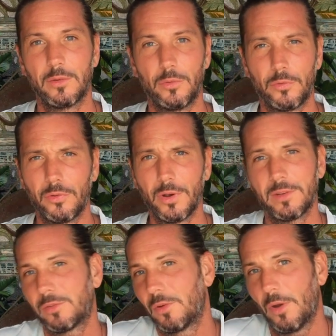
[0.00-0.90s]
ne
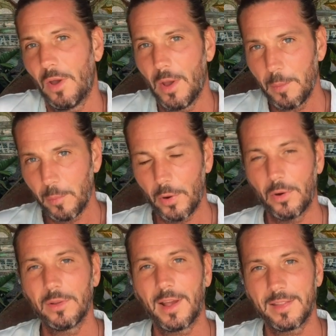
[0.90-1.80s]
serait-ce que
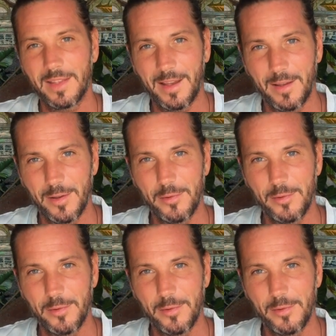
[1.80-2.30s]
prendre un,